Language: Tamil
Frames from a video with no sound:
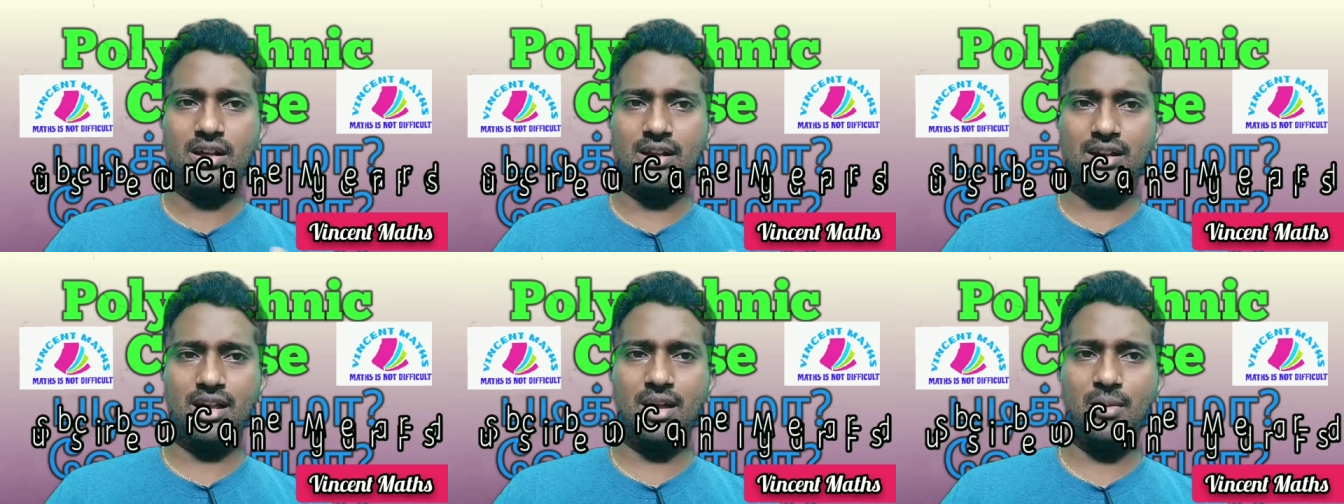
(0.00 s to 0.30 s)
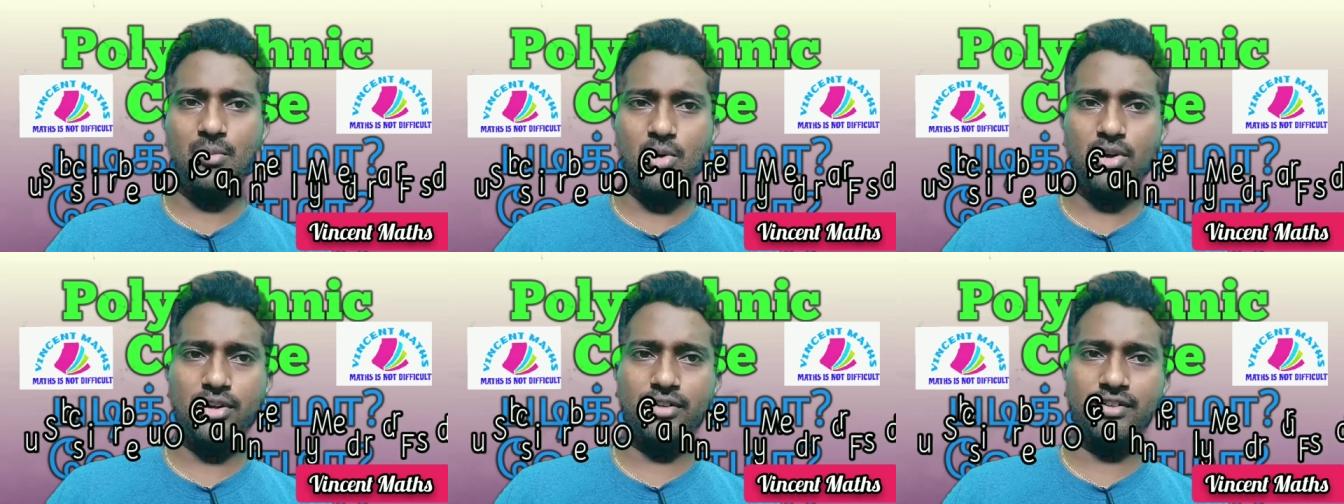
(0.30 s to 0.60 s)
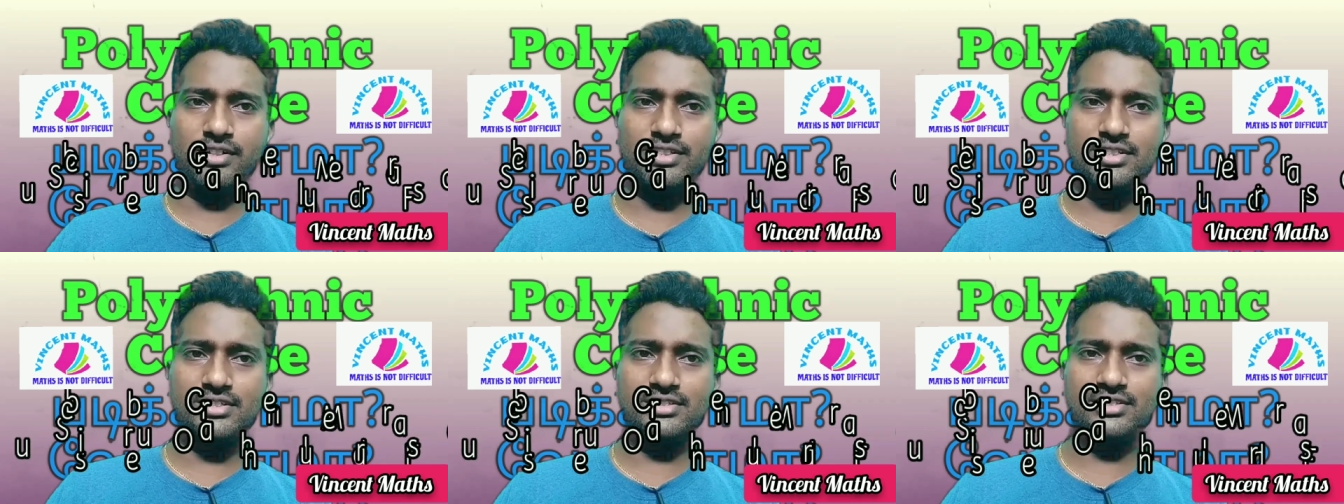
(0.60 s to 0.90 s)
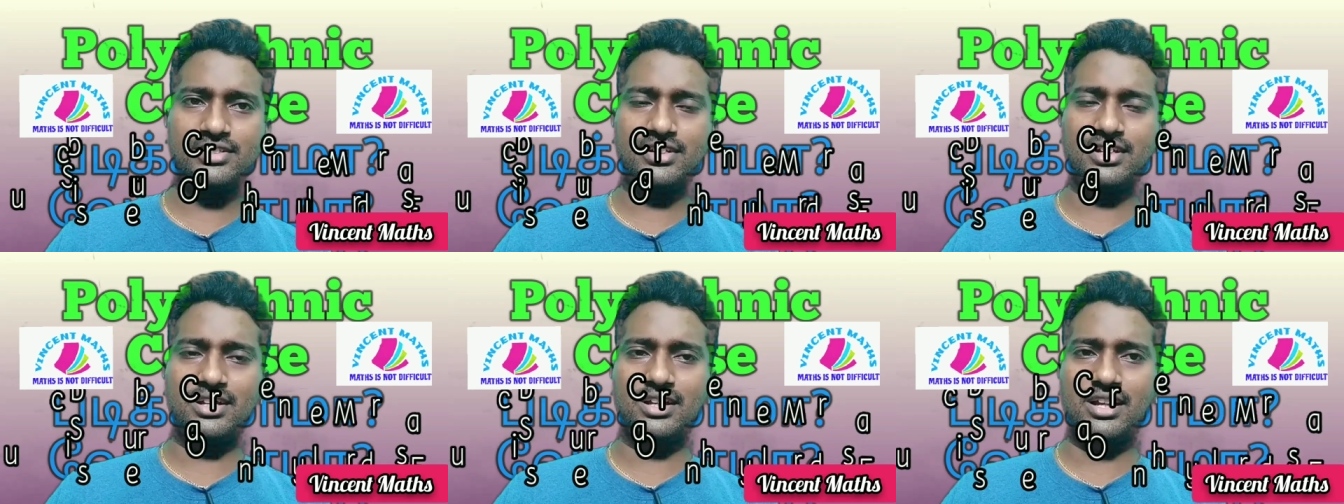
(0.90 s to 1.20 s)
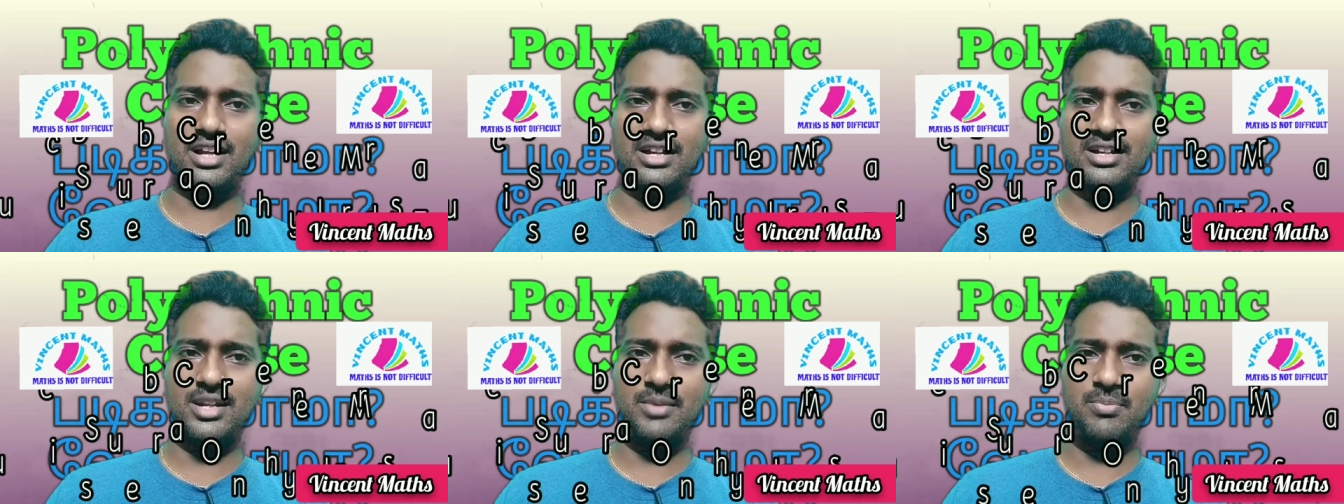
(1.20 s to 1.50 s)
நிறையா மோட்டிவேஷன்ஸ்
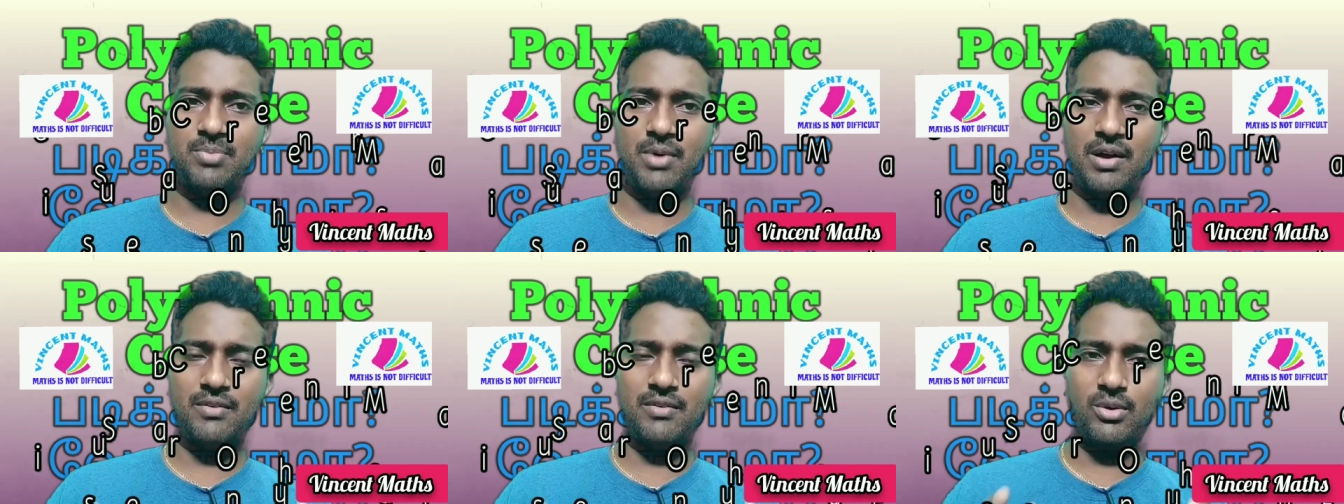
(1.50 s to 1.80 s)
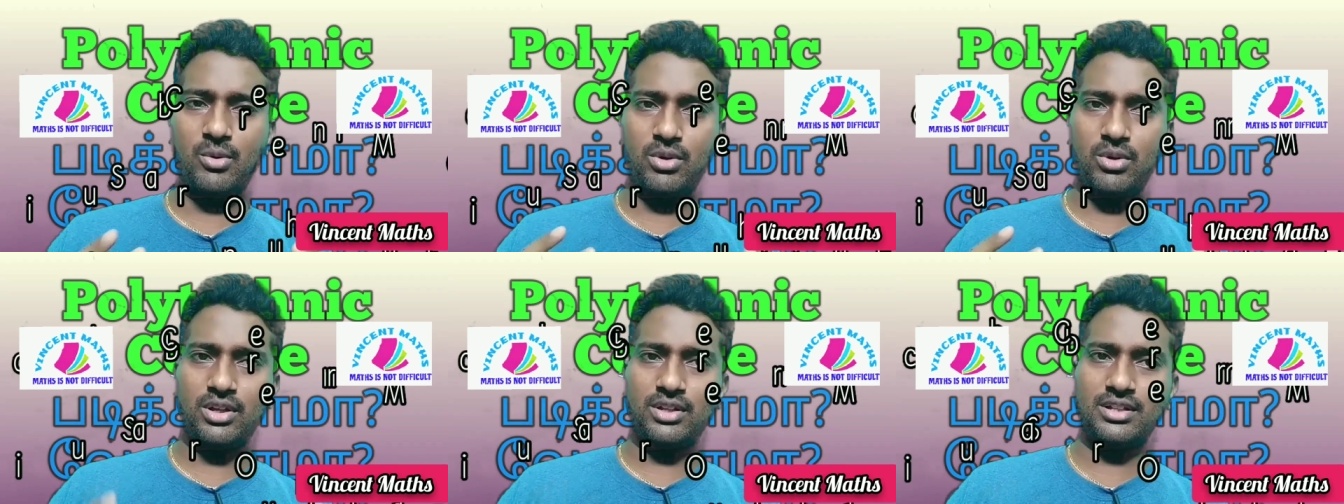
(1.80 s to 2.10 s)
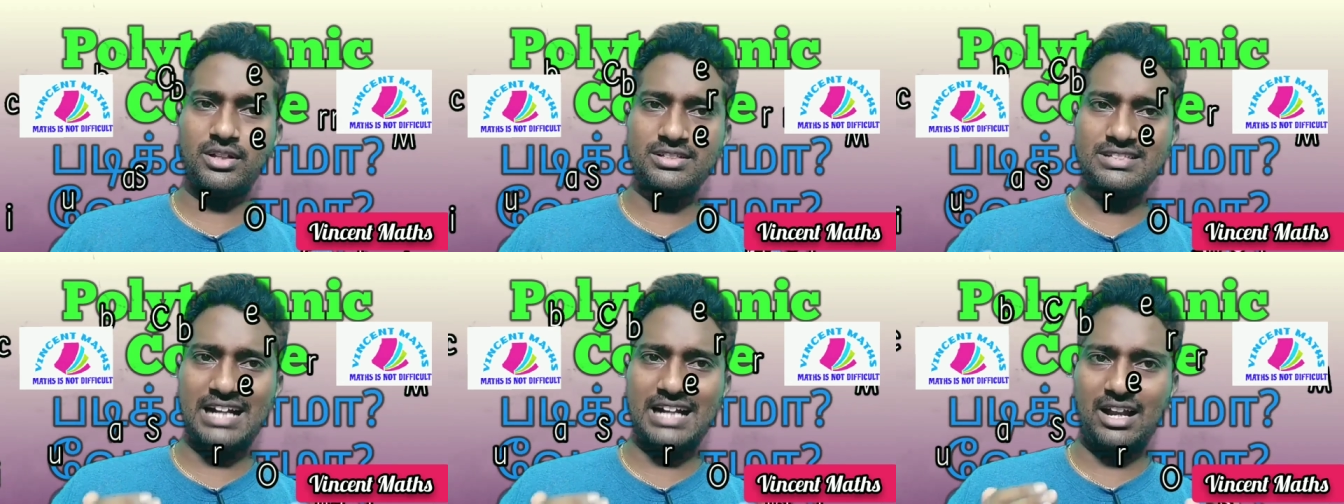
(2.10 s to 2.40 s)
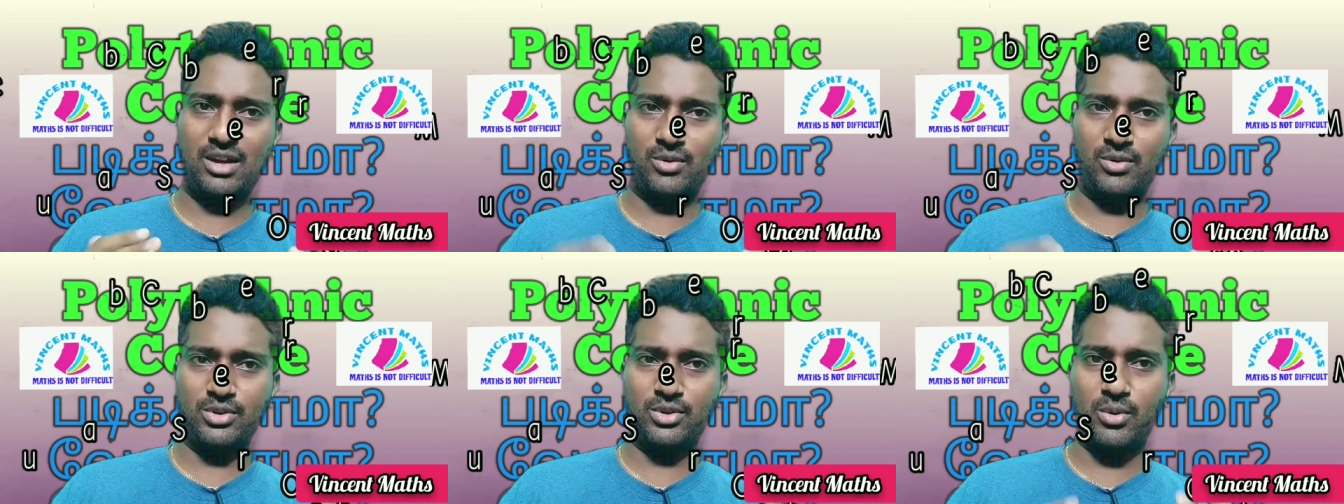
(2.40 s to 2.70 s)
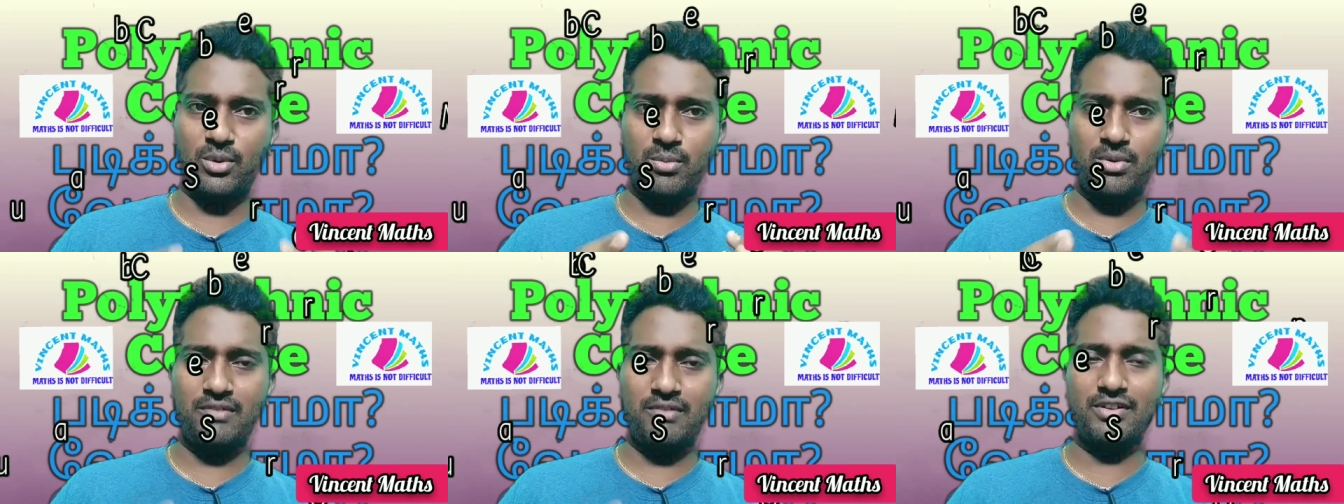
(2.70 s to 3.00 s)
இருக்குது கண்டிப்பாகவே உங்களுக்கு இந்த சேனல்
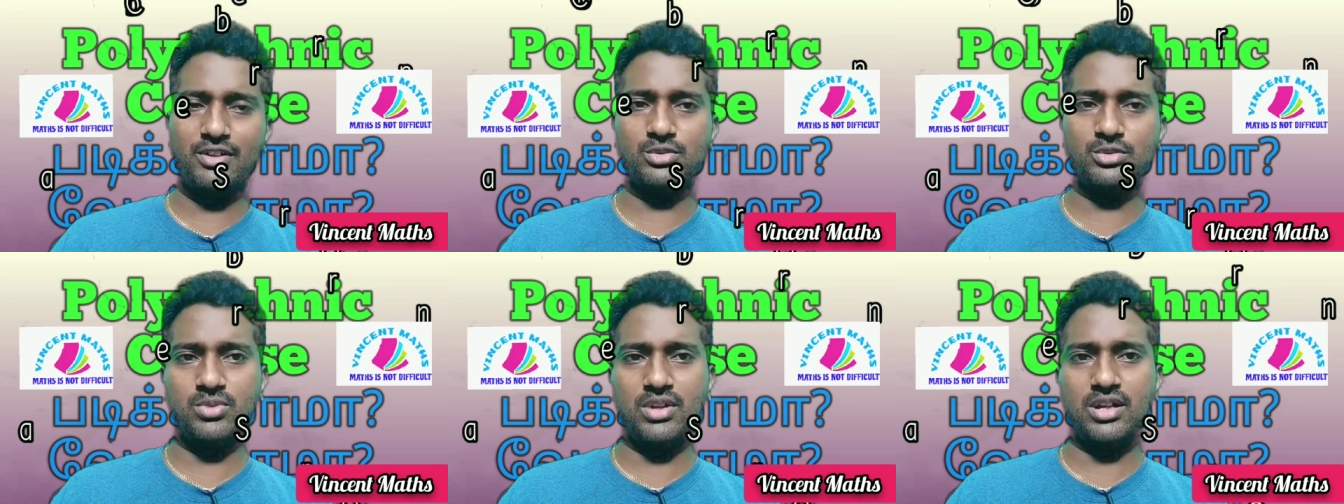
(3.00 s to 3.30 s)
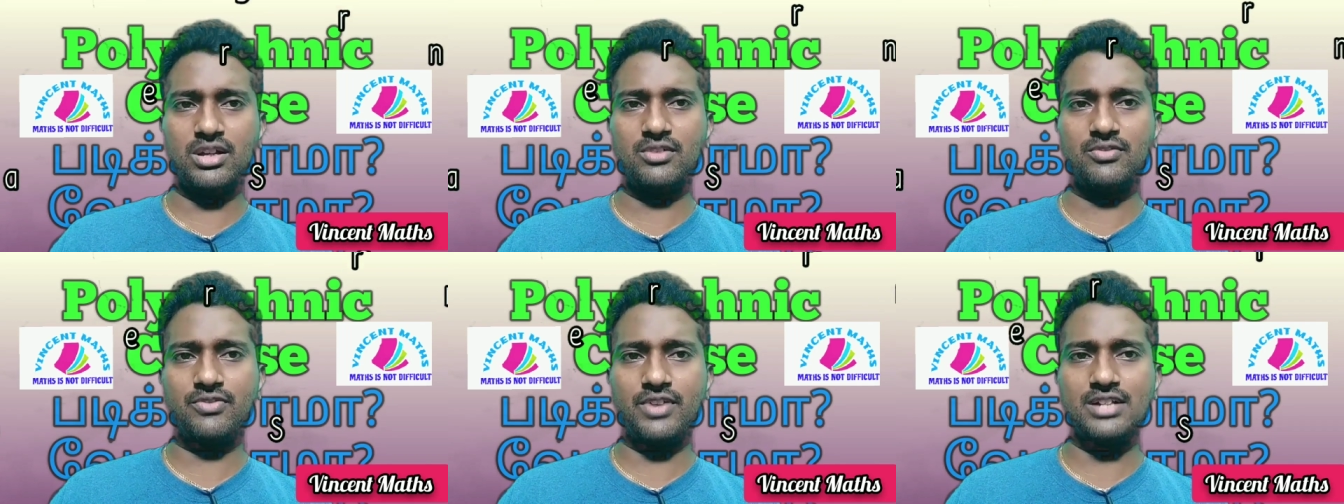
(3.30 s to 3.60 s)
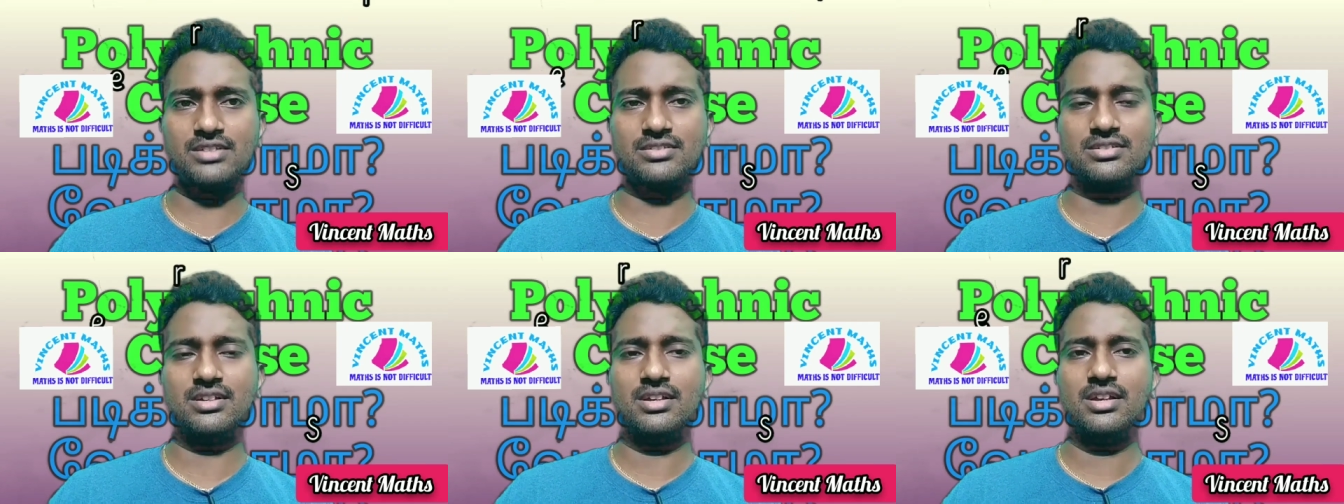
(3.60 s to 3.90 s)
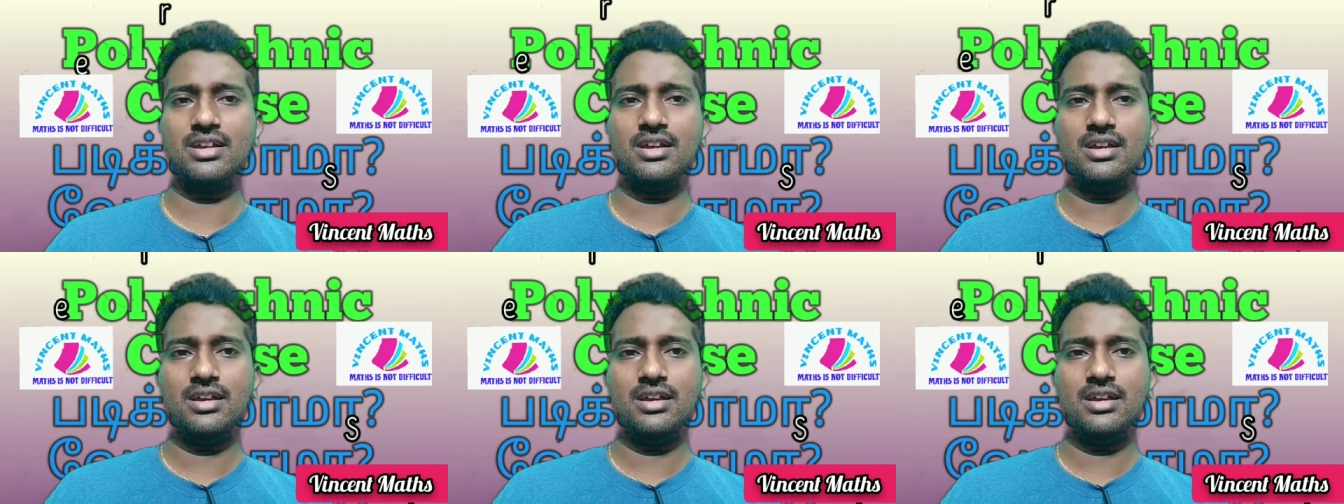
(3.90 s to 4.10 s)
வந்து ரொம்பவே யூஸ்ஃபுல்லாக இருக்கும் ஃப்ரெண்ட்ஸ்